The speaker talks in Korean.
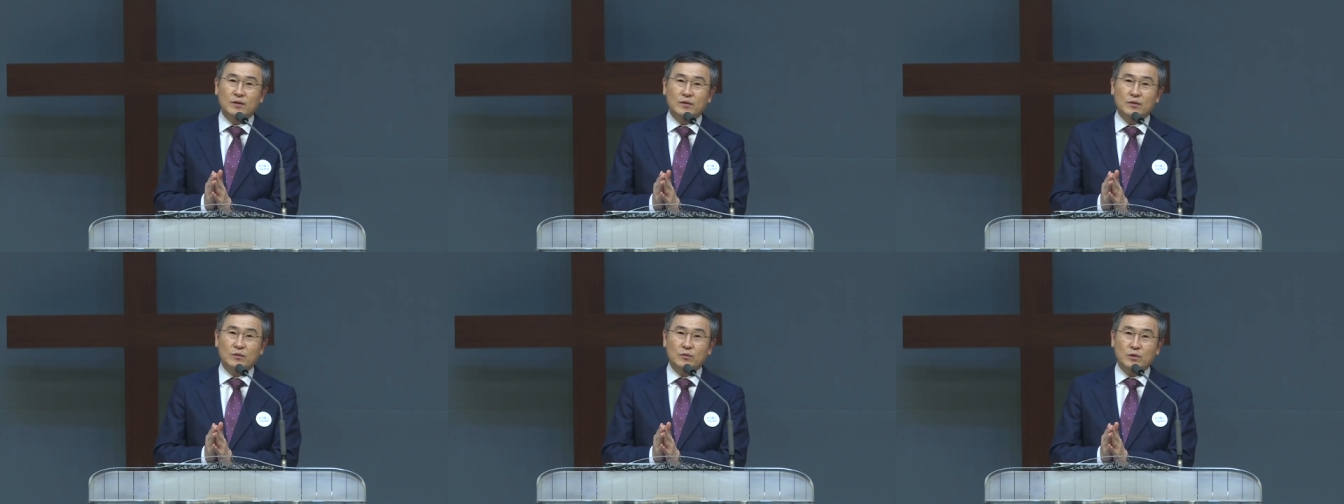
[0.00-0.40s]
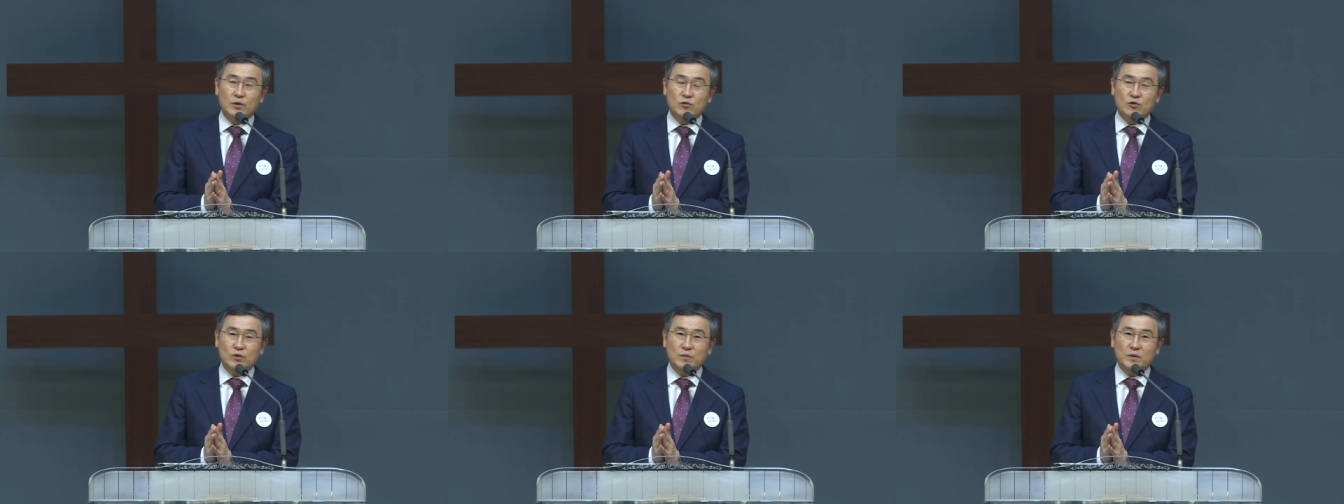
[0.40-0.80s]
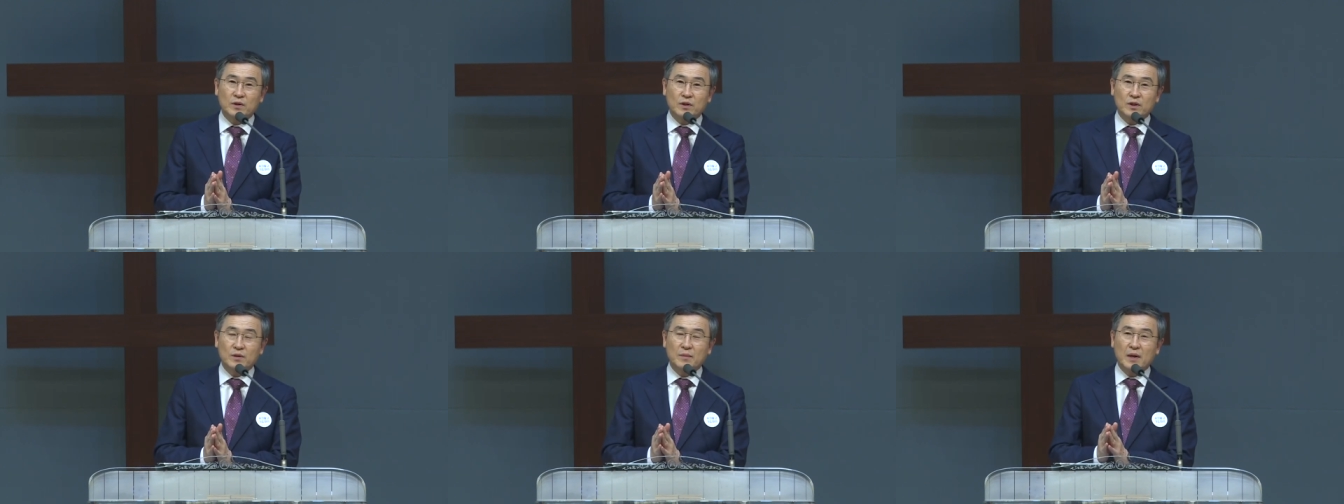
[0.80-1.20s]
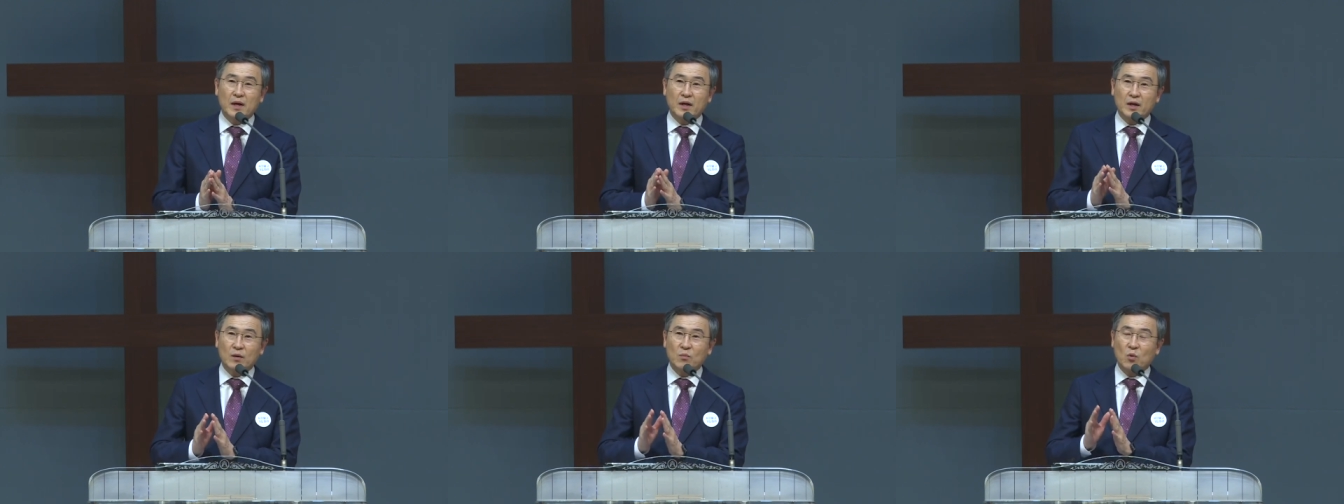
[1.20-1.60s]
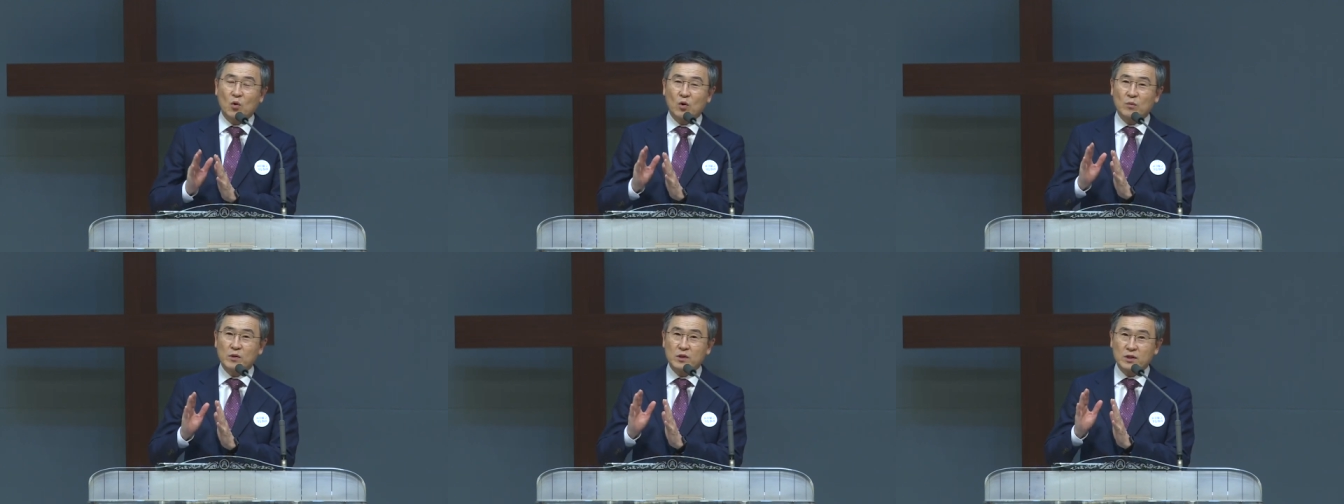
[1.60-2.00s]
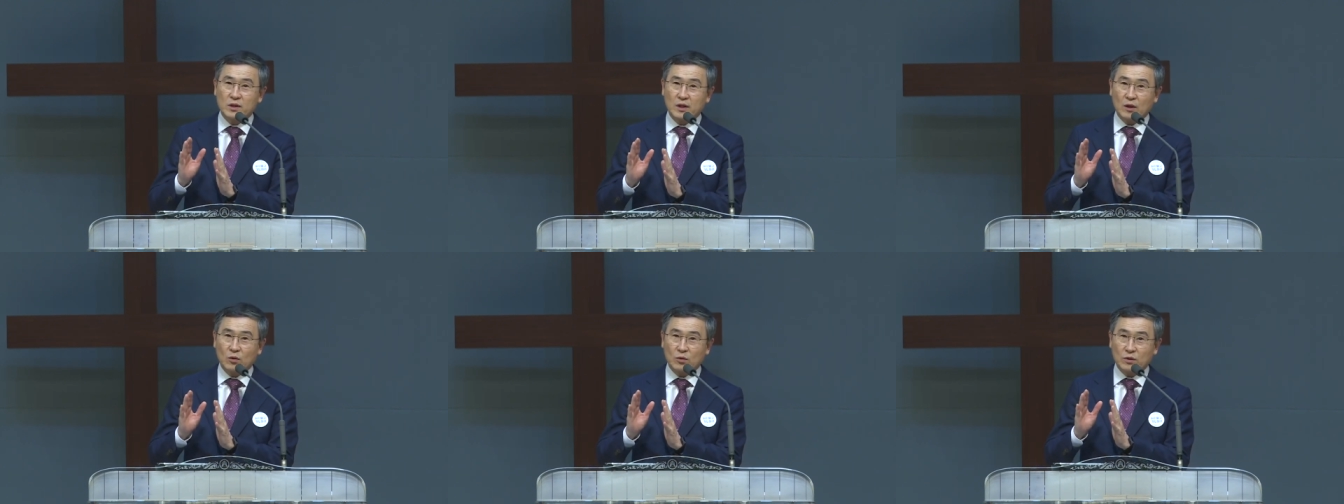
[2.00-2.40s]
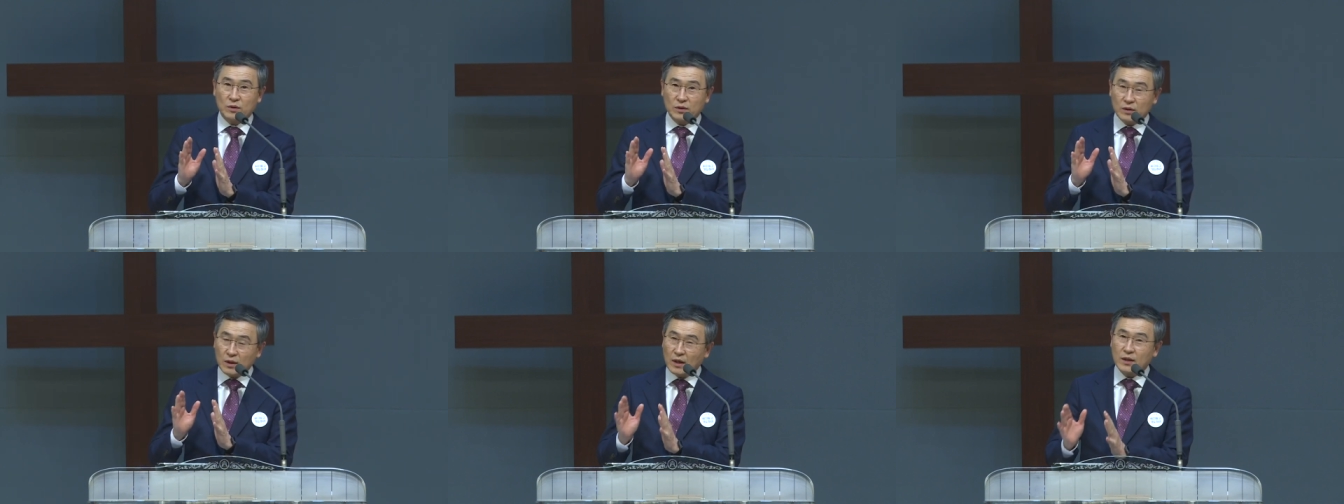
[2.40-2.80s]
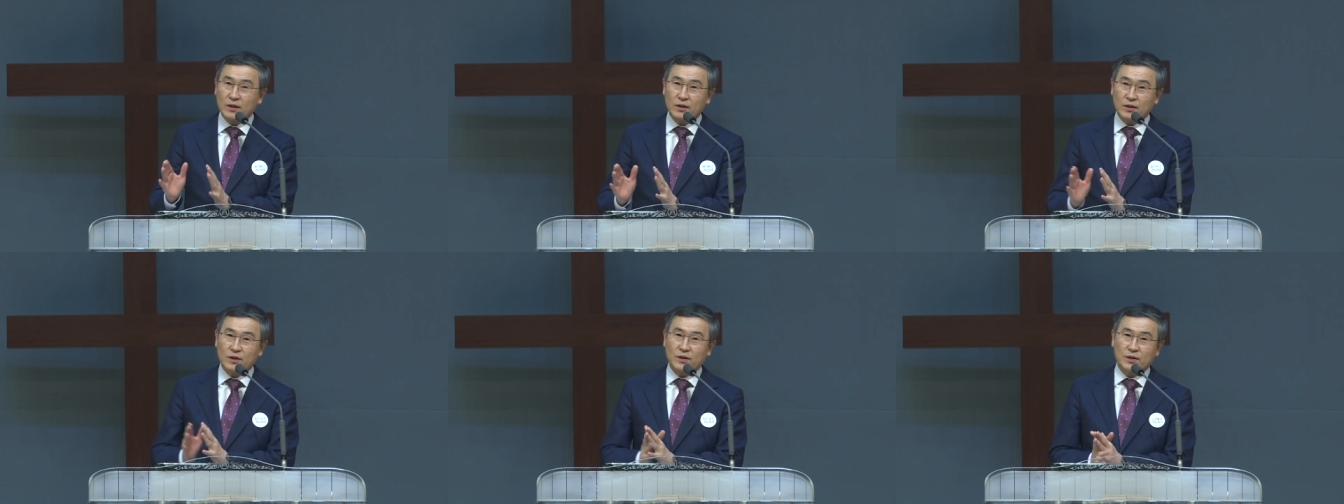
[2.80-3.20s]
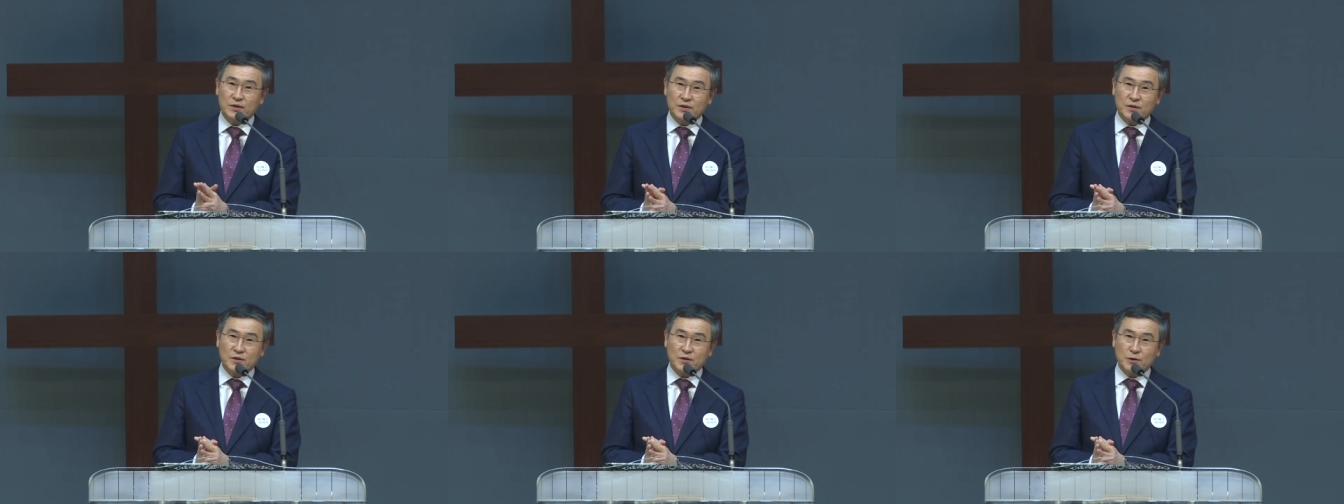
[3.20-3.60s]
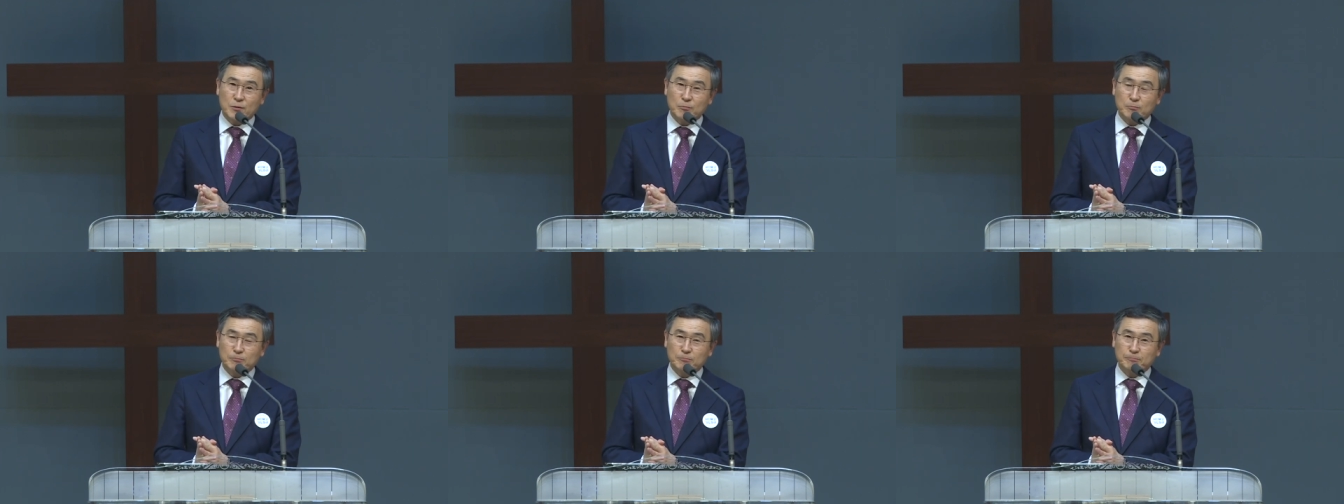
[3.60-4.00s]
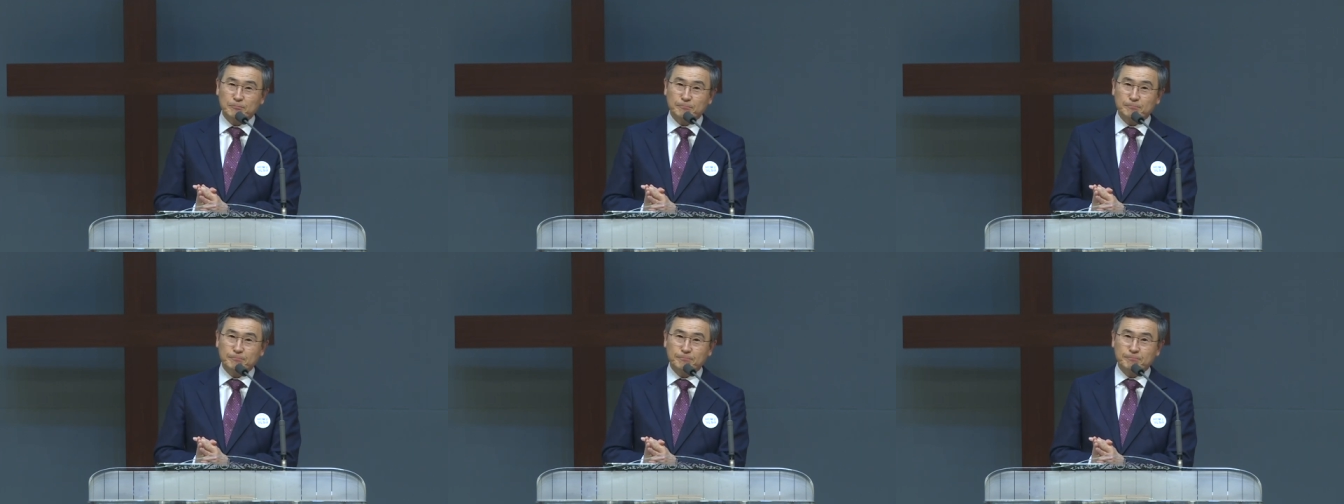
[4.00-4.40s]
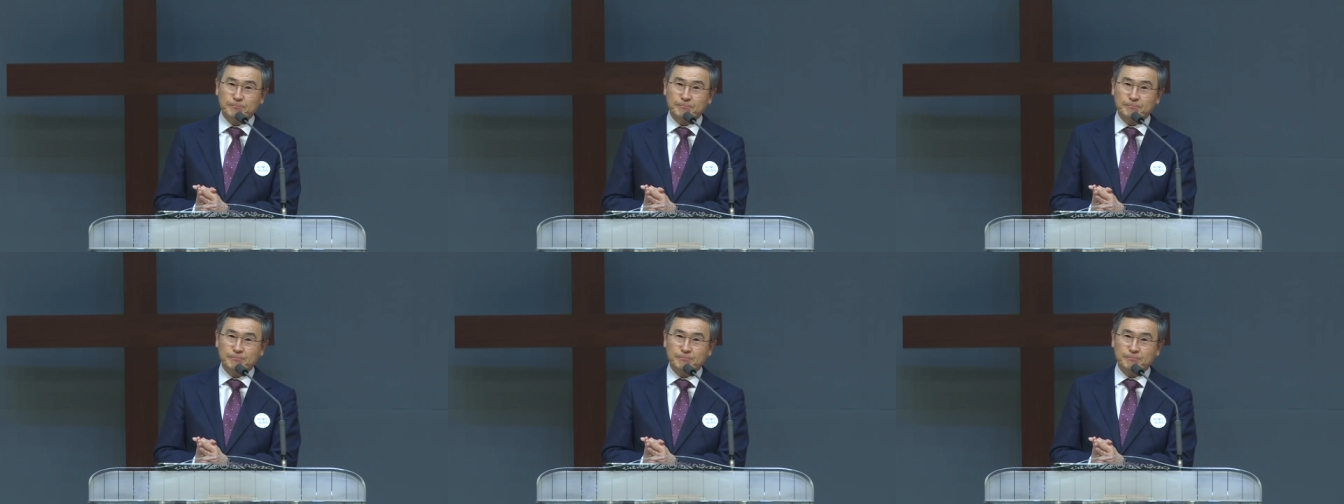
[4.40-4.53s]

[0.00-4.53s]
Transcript: 우리 주님은 그 마을에 복음을 전하러 들어가는 길이었죠. 음.